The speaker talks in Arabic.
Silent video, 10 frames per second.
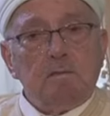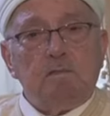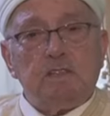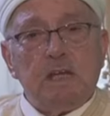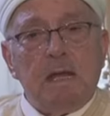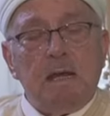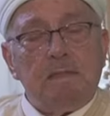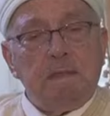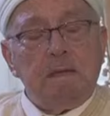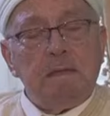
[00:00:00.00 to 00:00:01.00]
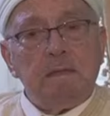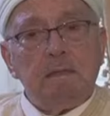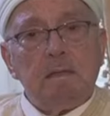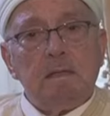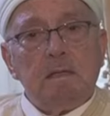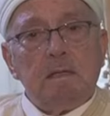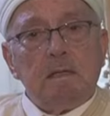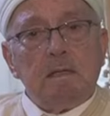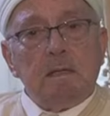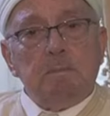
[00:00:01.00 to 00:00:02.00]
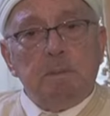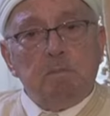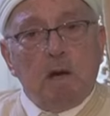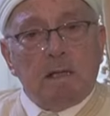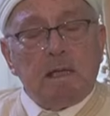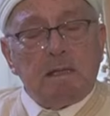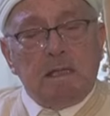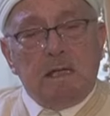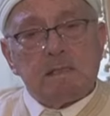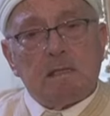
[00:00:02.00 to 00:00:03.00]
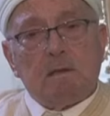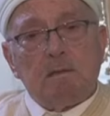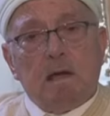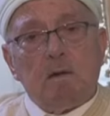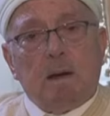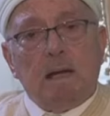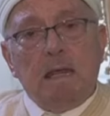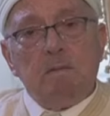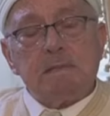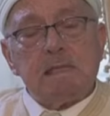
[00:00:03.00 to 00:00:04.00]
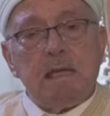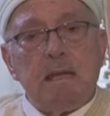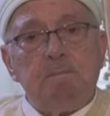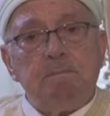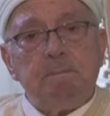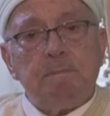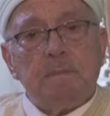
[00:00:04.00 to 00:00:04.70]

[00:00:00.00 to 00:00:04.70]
فجاء الإذن بمغادرته صلى الله عليه وسلم